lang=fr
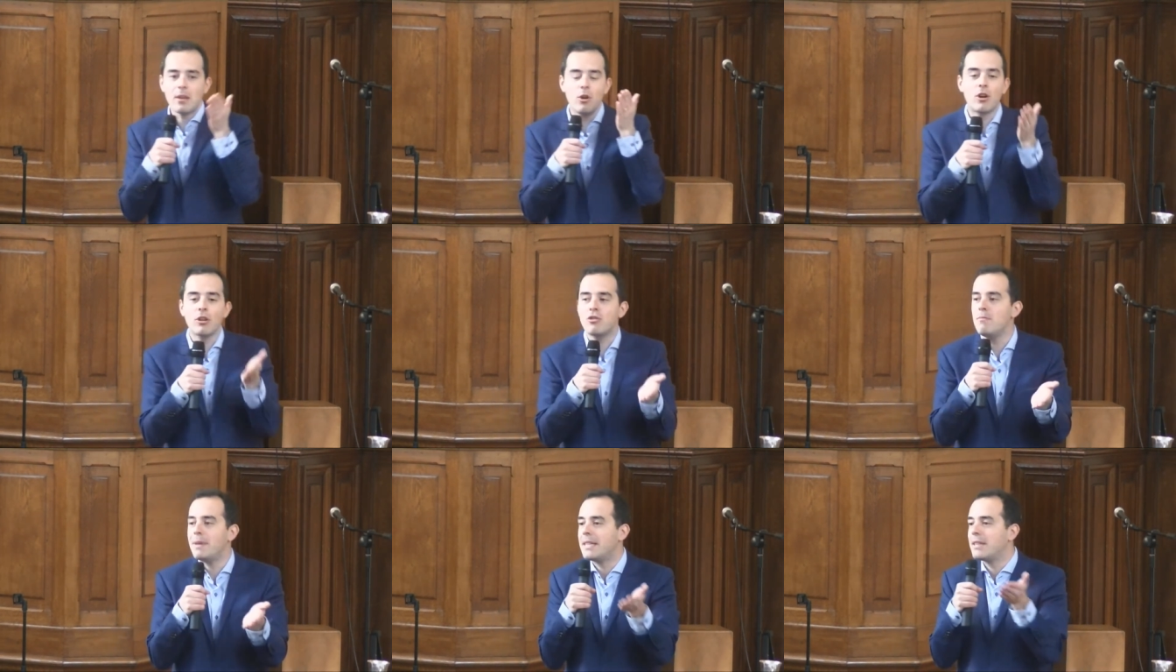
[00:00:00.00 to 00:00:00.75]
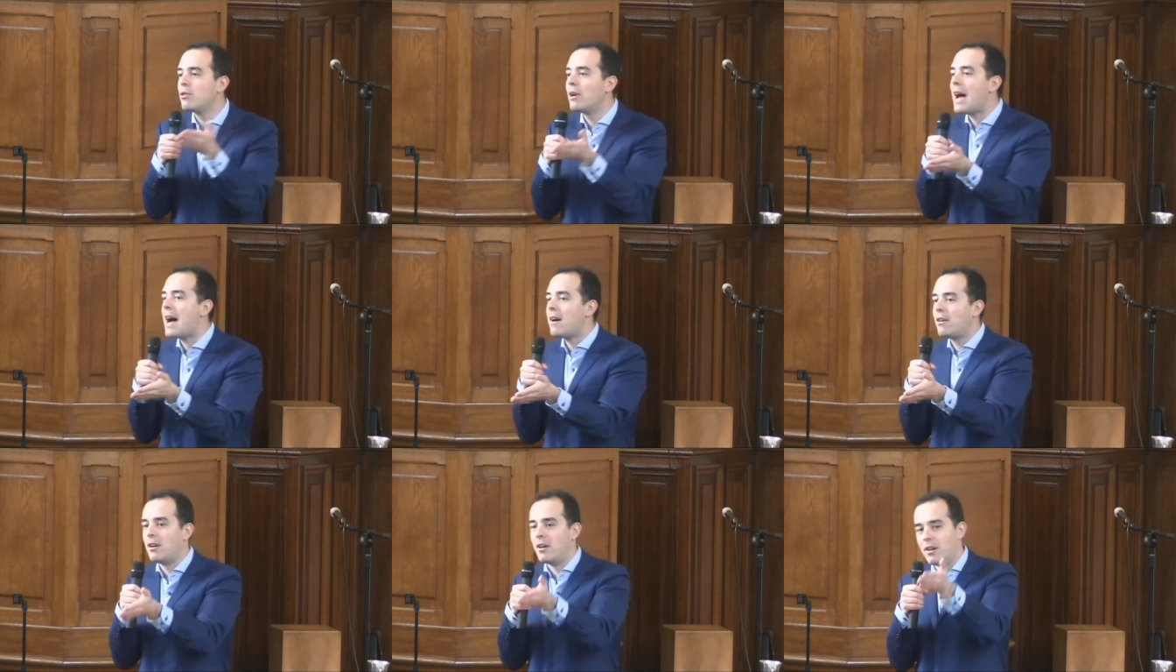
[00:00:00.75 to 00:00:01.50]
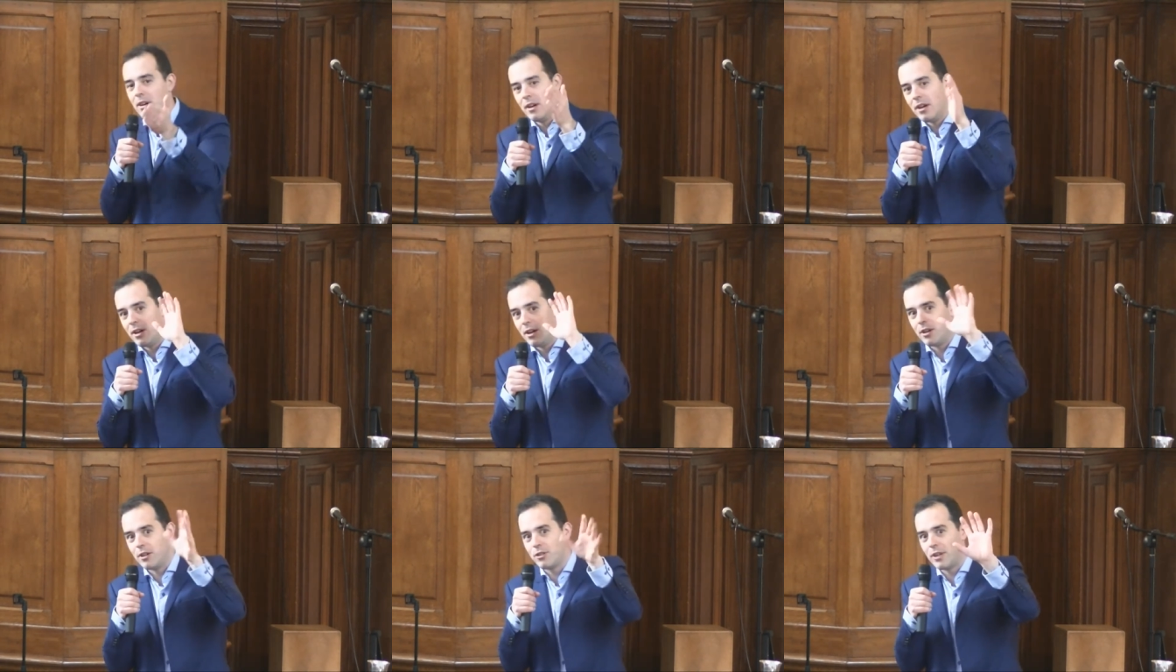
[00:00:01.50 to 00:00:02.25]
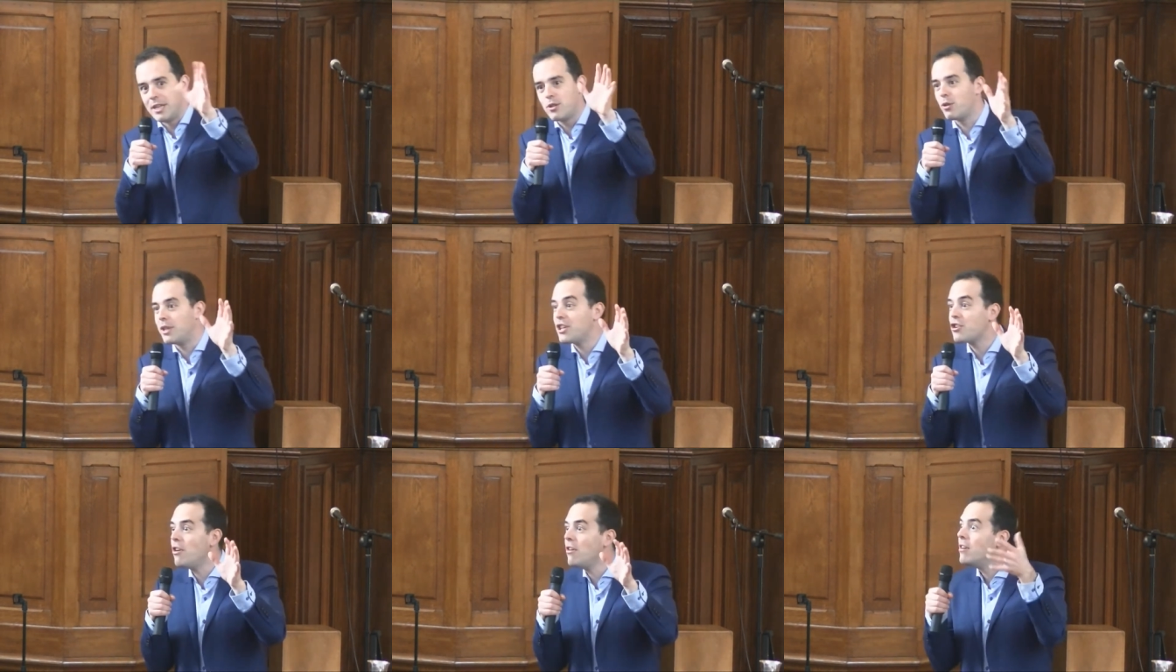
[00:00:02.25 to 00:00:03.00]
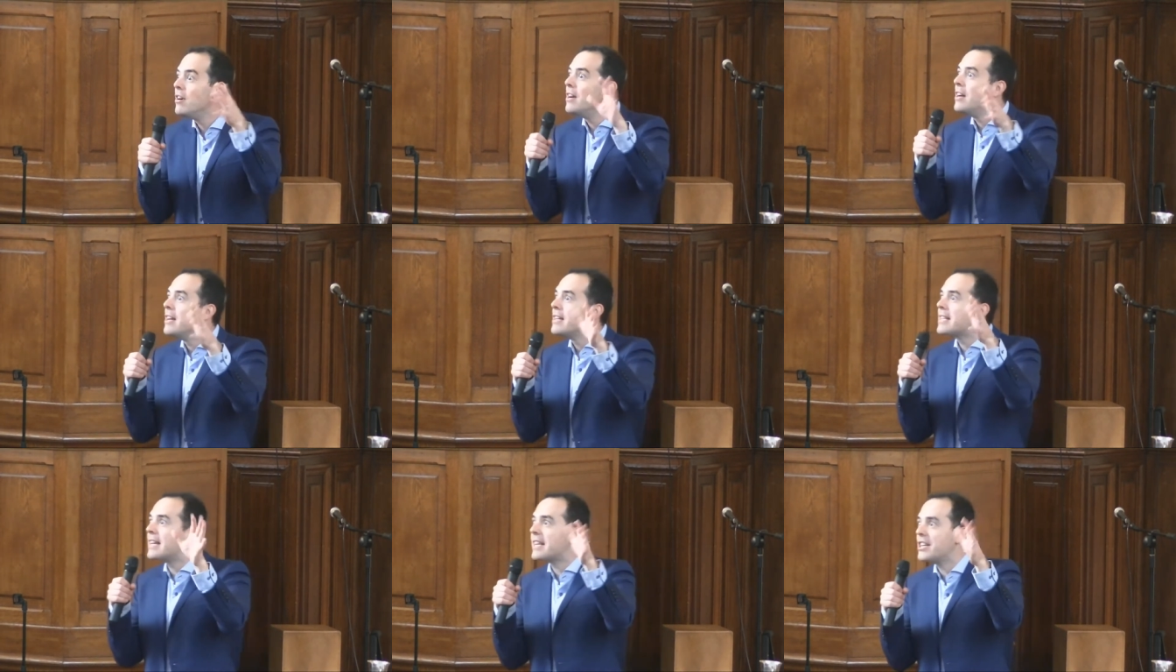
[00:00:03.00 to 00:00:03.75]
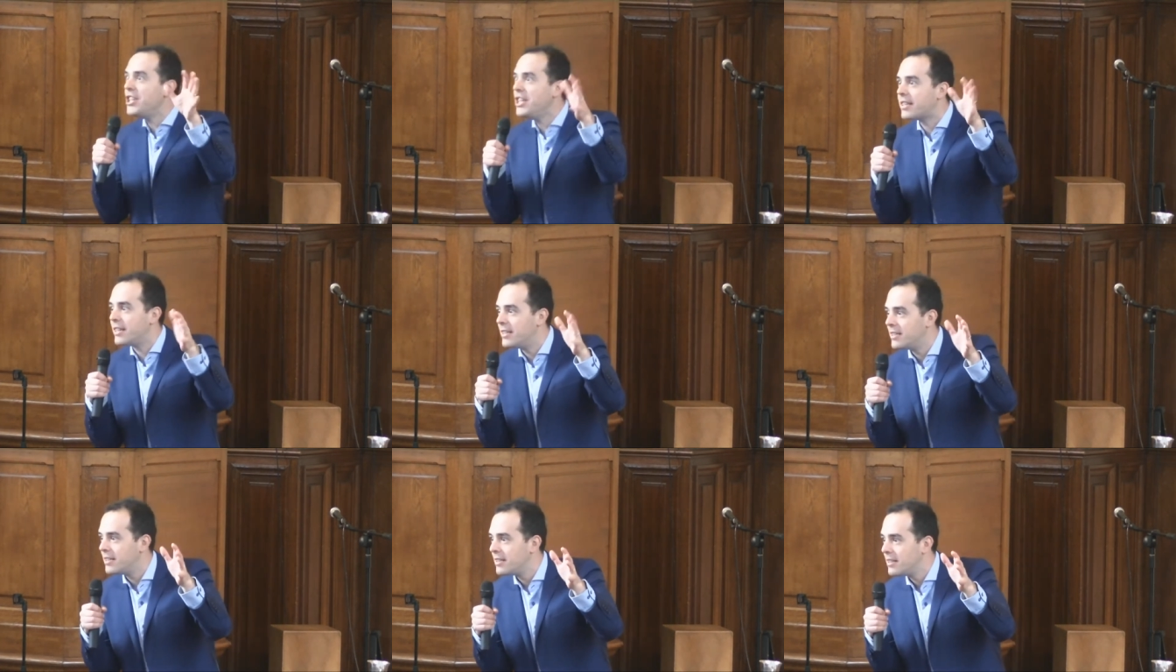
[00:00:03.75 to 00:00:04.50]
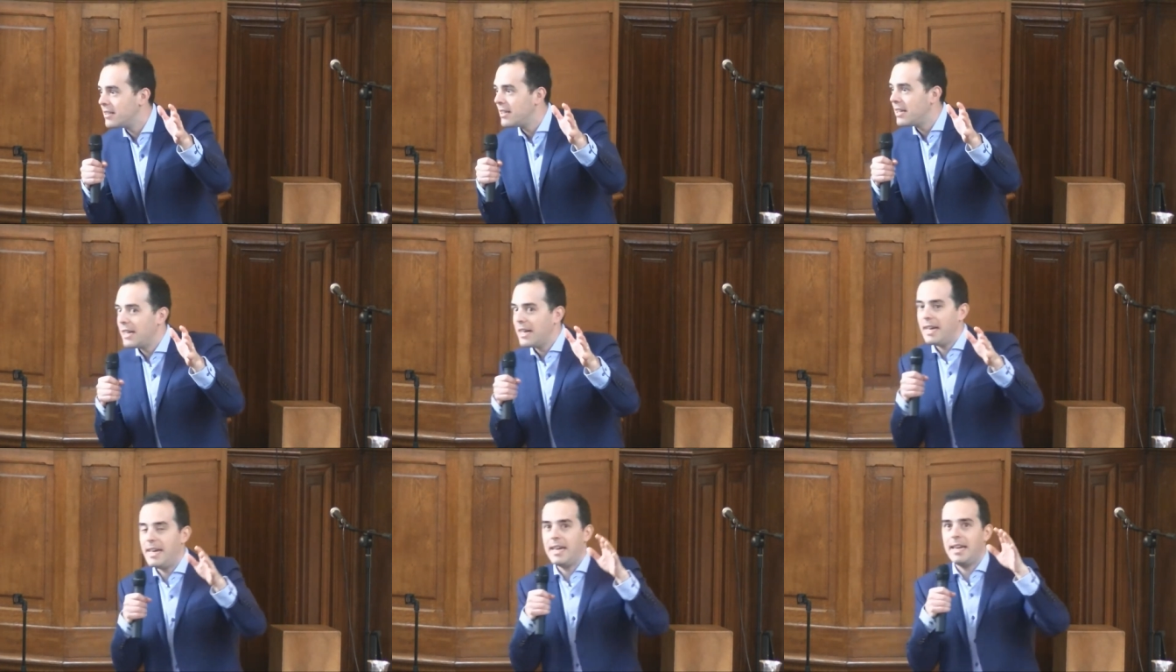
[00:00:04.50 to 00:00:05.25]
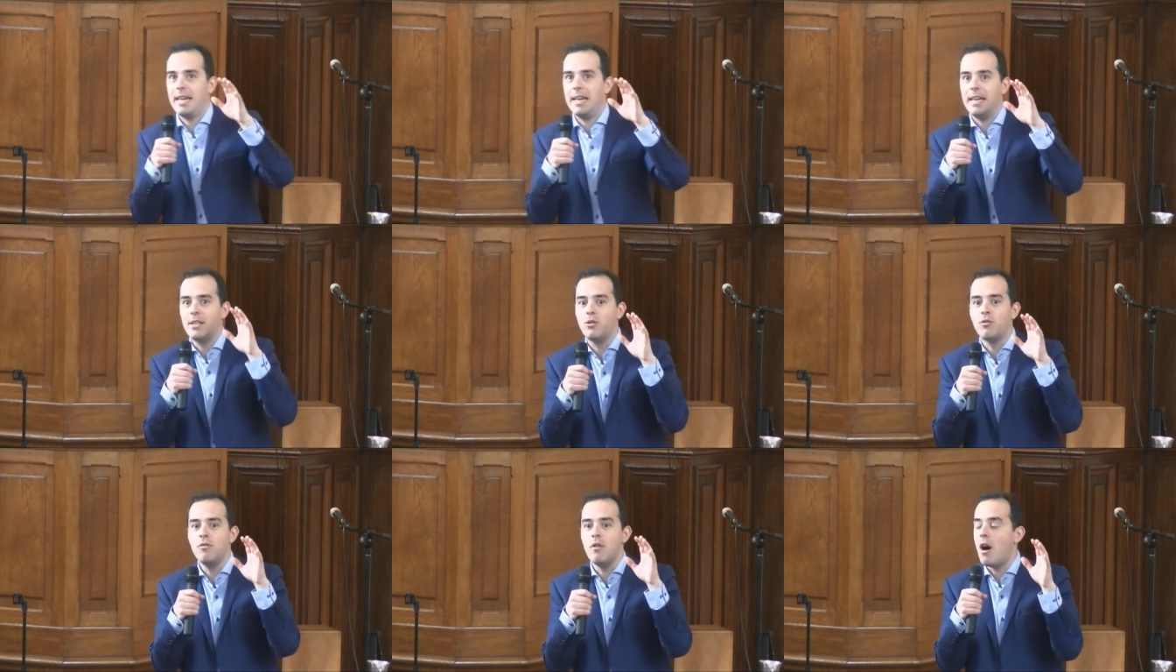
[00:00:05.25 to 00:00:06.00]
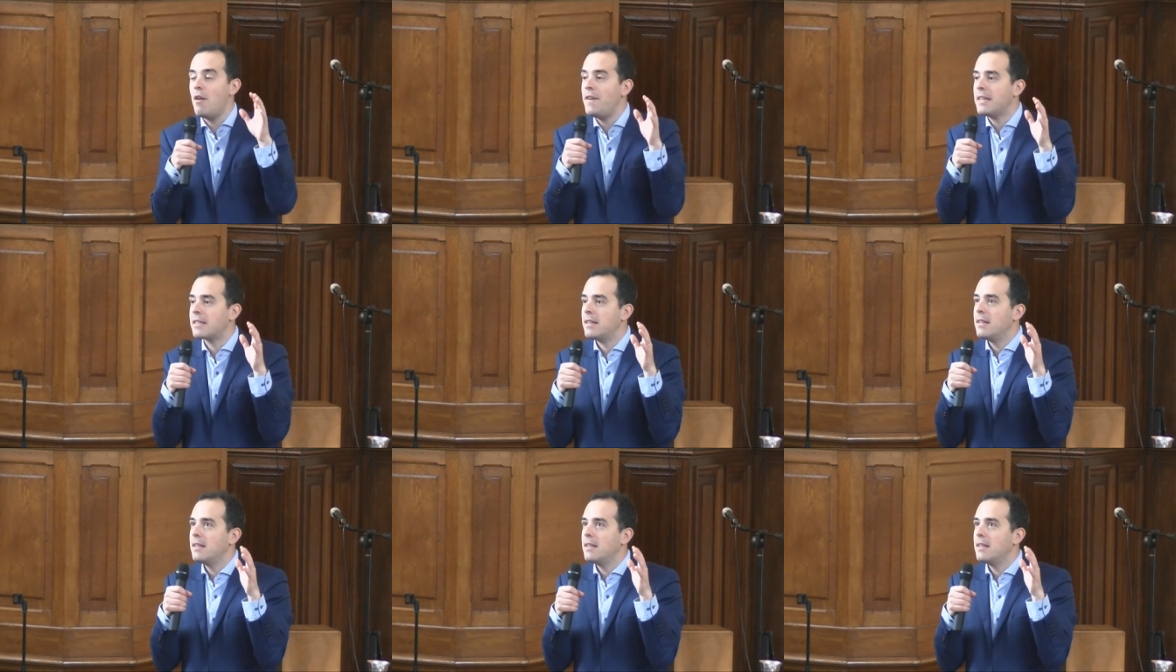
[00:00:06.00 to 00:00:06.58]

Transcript: que quand tu mets des dollars euh, euh, dans les yeux des gens, ça s'agite. Et, et, du coup, en fait,